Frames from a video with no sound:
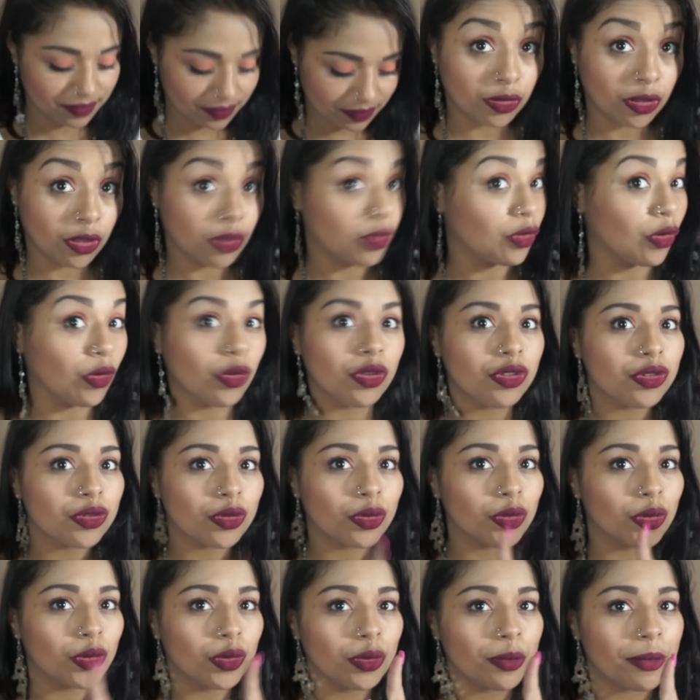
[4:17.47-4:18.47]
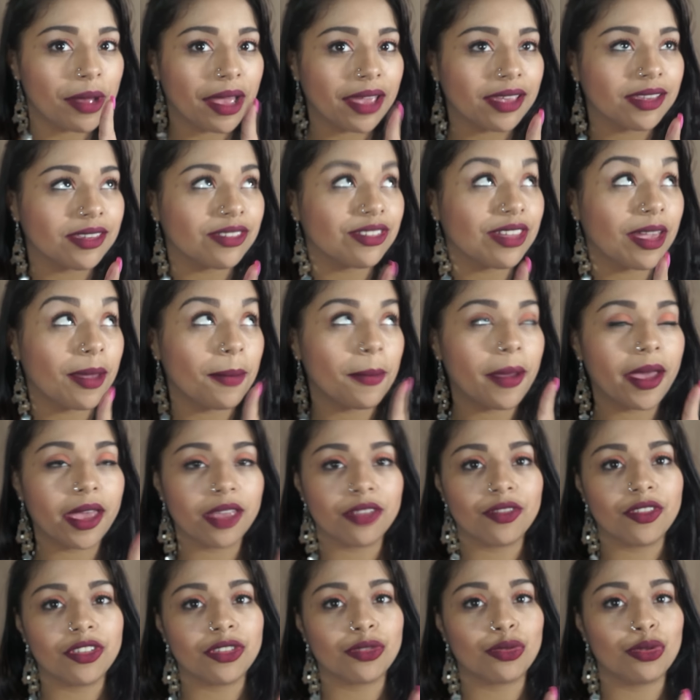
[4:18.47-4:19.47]
Eu não excluo mais,
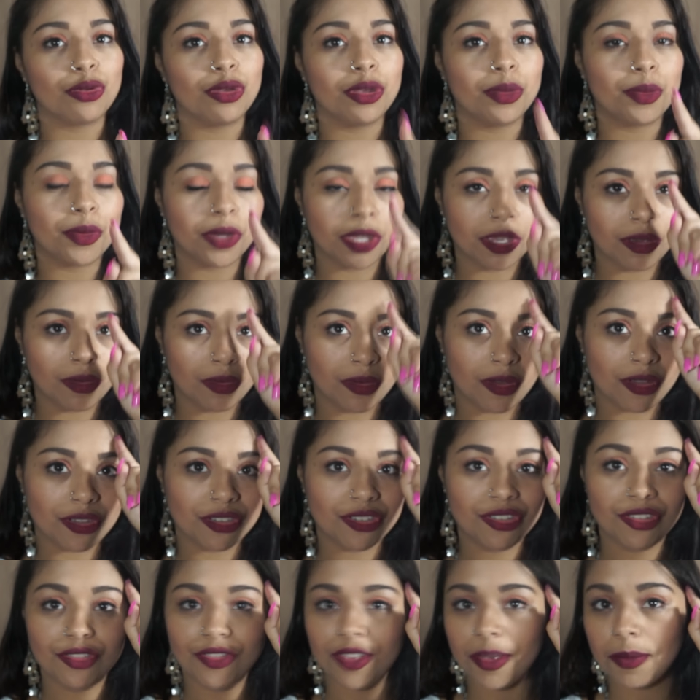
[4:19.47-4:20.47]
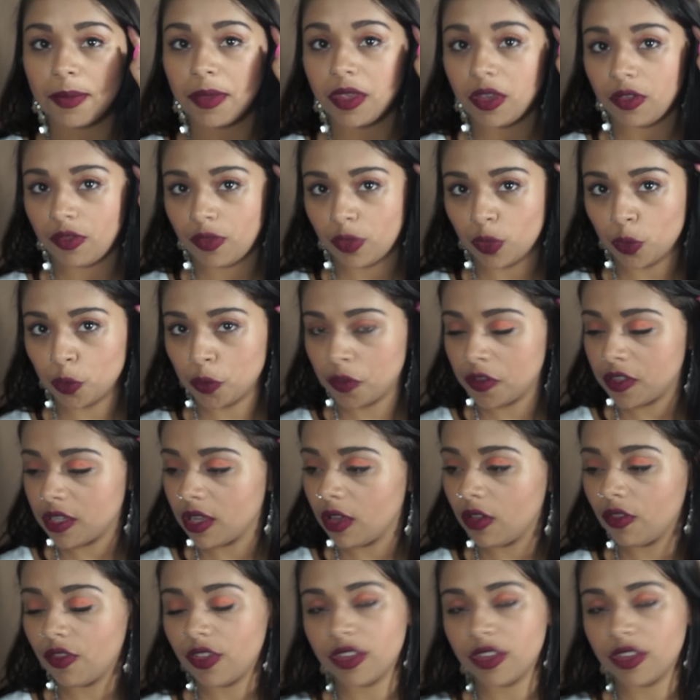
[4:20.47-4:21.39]
jamais vou excluir, porque eu gosto de ver minha evolução,